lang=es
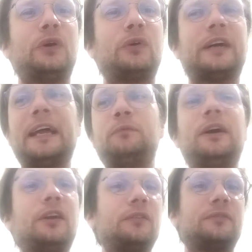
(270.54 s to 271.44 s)
Ok,
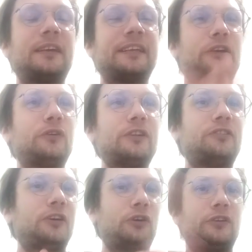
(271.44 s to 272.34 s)
bueno, cualquier cosa,
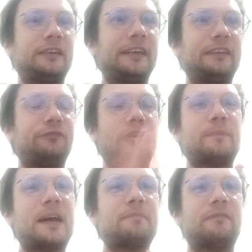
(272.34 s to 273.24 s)
chico, eh,
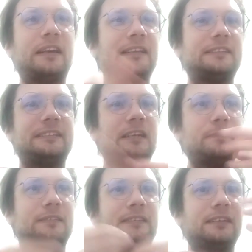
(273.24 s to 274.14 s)
informarme, ¿vale?
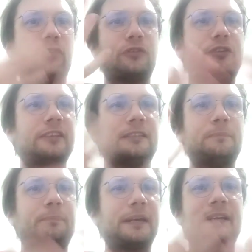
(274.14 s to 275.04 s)
Decirme si conocéis
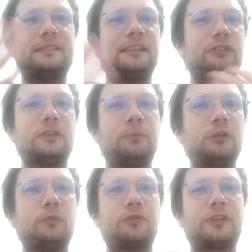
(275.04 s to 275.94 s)
empresa, dónde
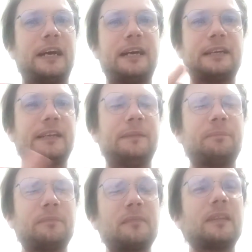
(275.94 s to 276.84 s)
puedo buscar
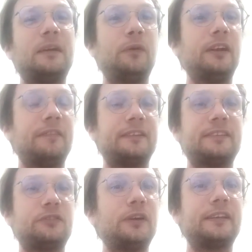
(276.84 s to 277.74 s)
y, y bueno, a ver
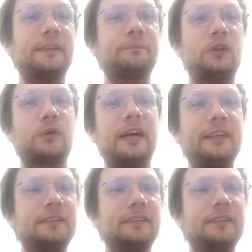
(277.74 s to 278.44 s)
si hay suerte, ¿ok?